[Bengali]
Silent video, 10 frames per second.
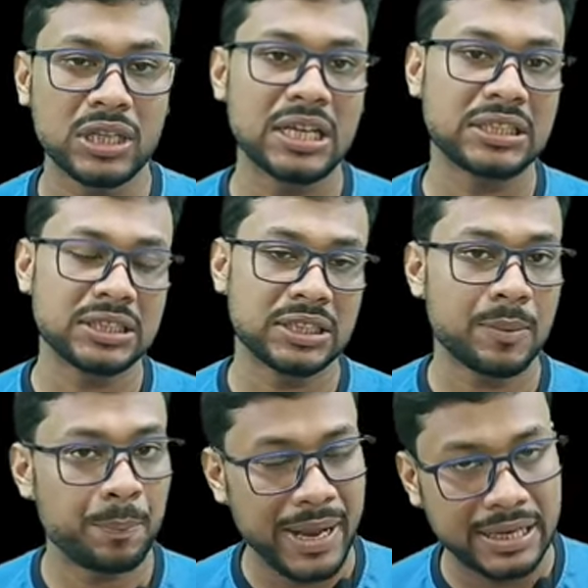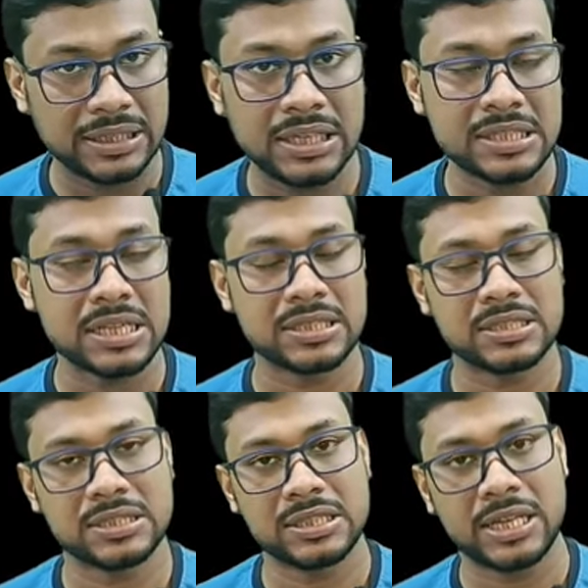তার সাথে সাথে প্র্যাকটিস তার
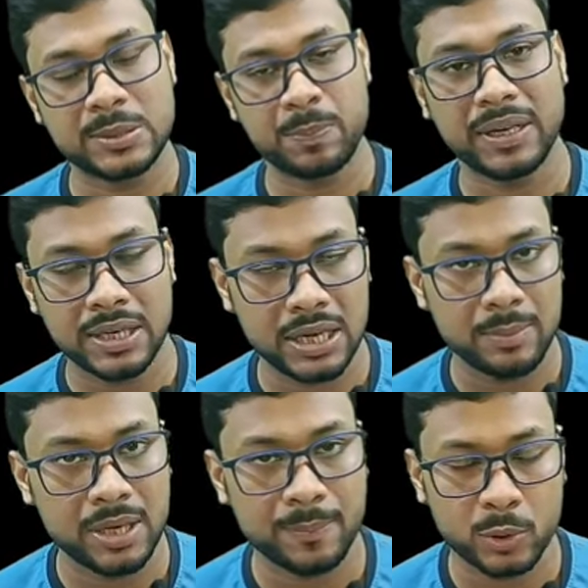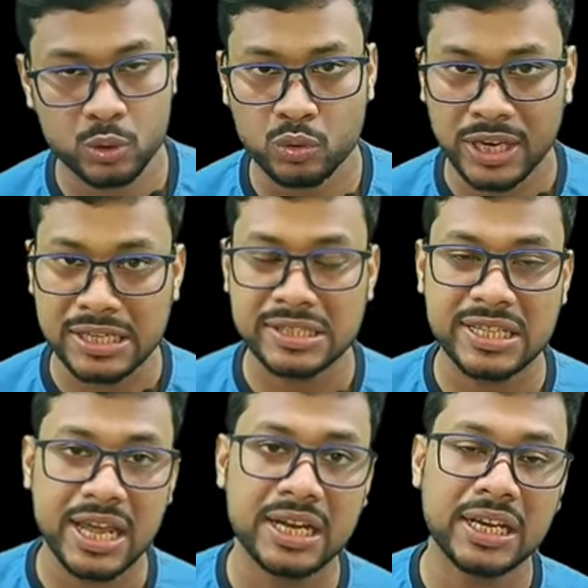সাথে সাথে এক্সপেক্টেড লেভেলের প্রশ্ন
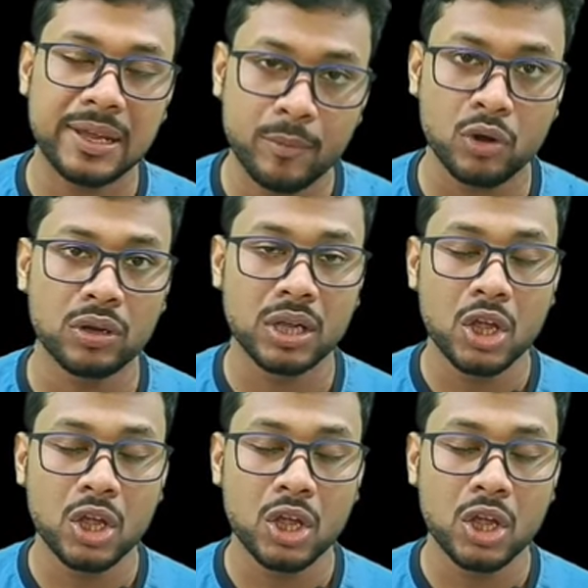এনসিআরটি e এবং